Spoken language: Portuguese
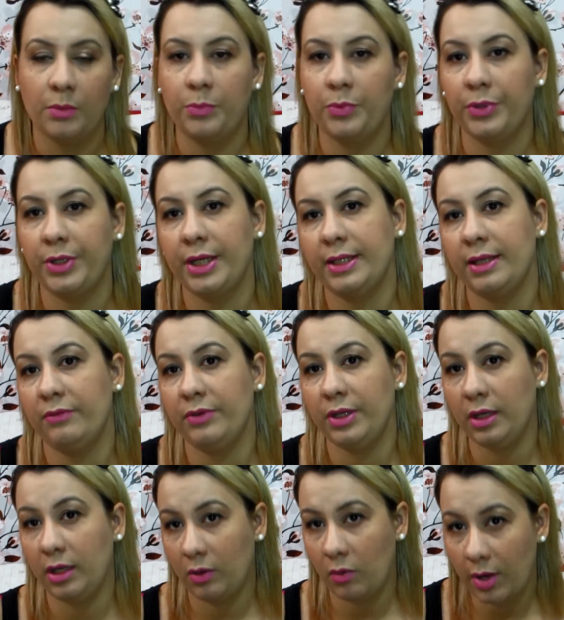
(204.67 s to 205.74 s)
Porque teve
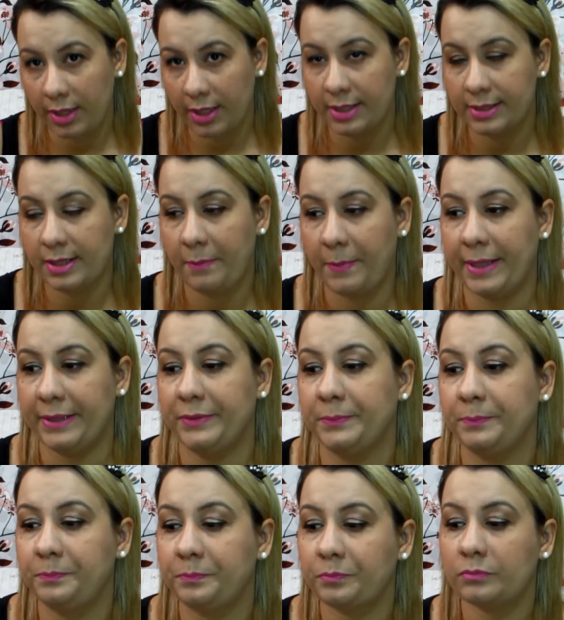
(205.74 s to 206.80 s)
que ir com aquele sapato.
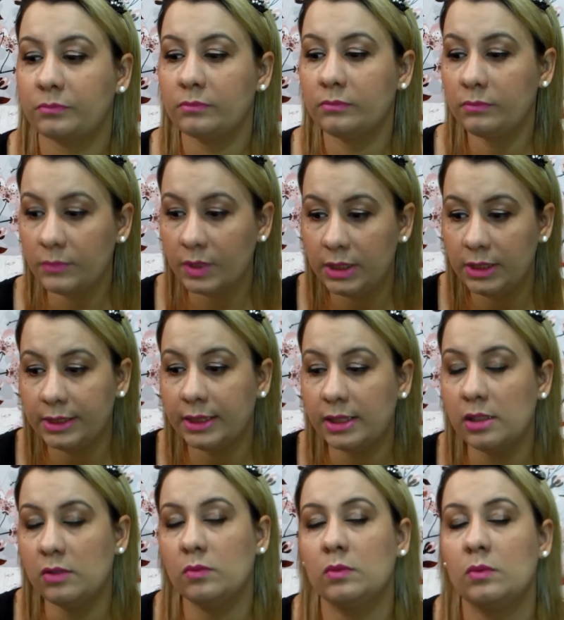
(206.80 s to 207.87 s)

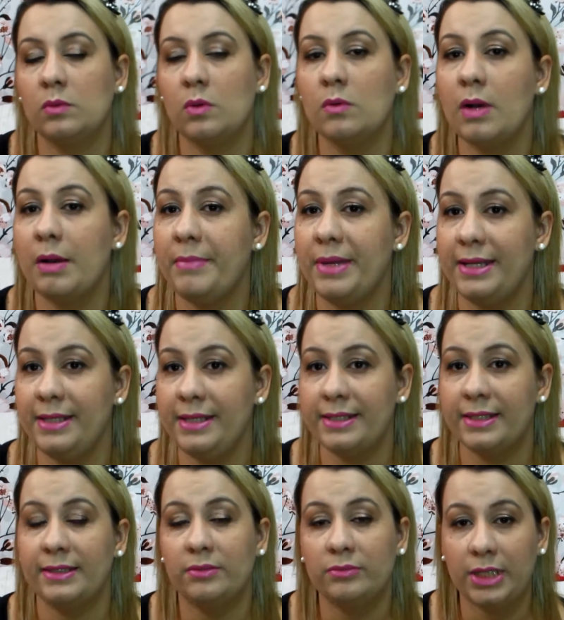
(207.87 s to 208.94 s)
Então, com a
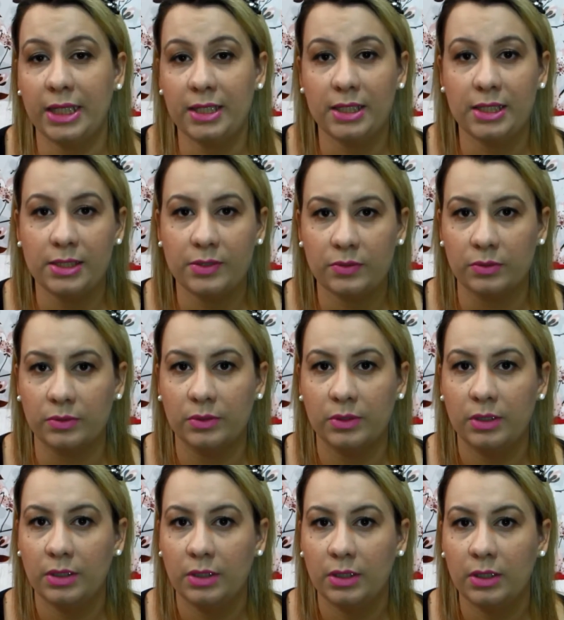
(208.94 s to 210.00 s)
Melissa não tem isso.
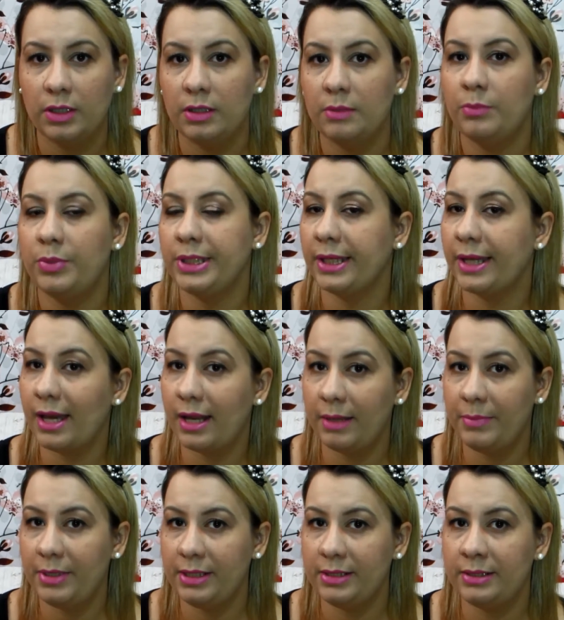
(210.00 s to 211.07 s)
Porque aquela
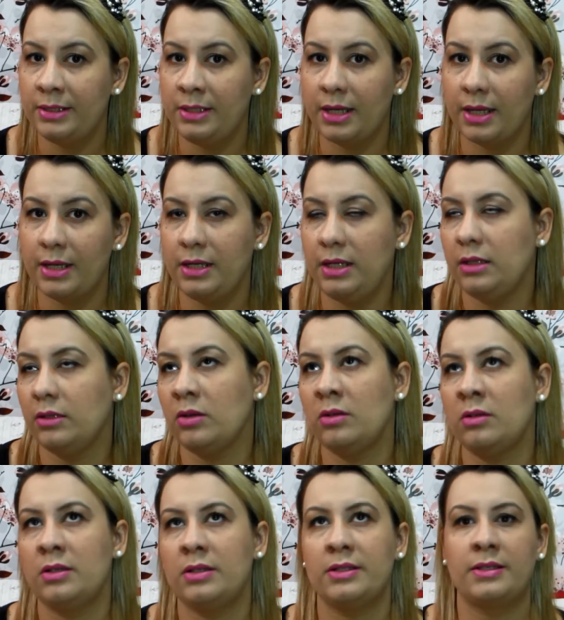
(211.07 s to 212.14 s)
Melissinha ali,
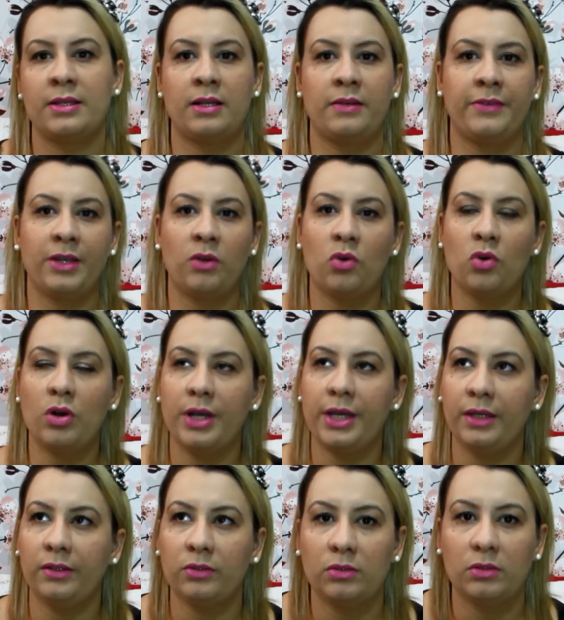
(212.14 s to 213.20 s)
nossa, ela vai
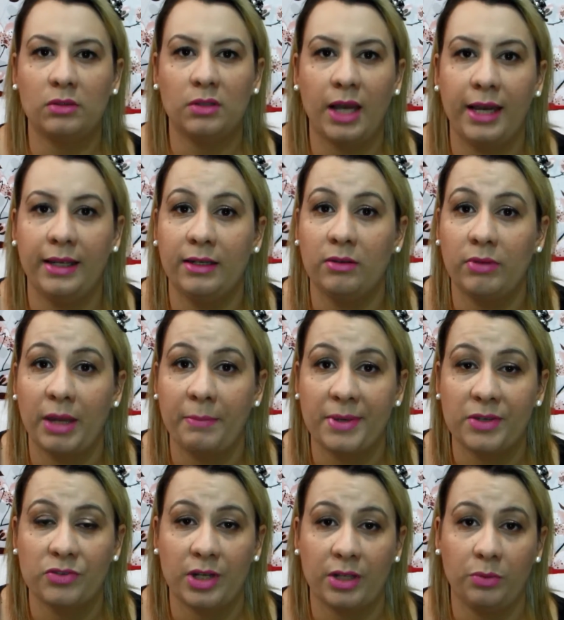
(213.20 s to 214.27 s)
correndo colocar e não quer
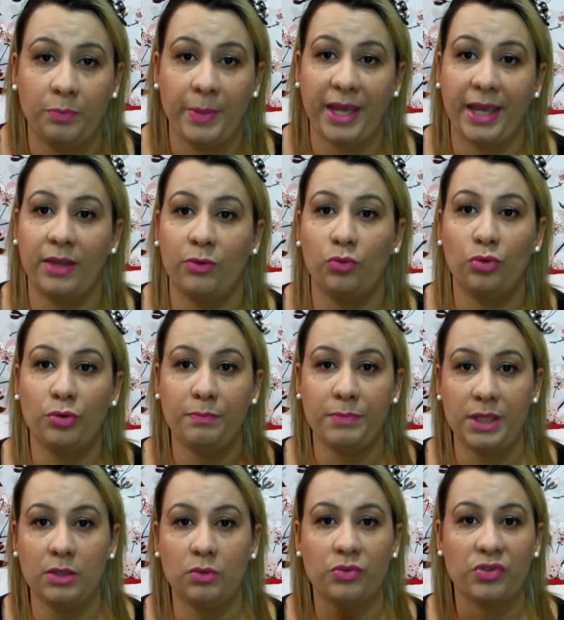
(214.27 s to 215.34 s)
mais tirar do pé, quer
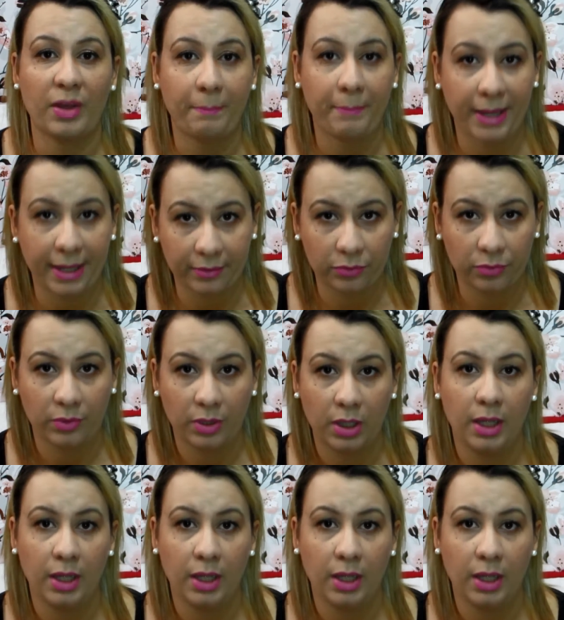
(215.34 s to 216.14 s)
dormir com o sapato.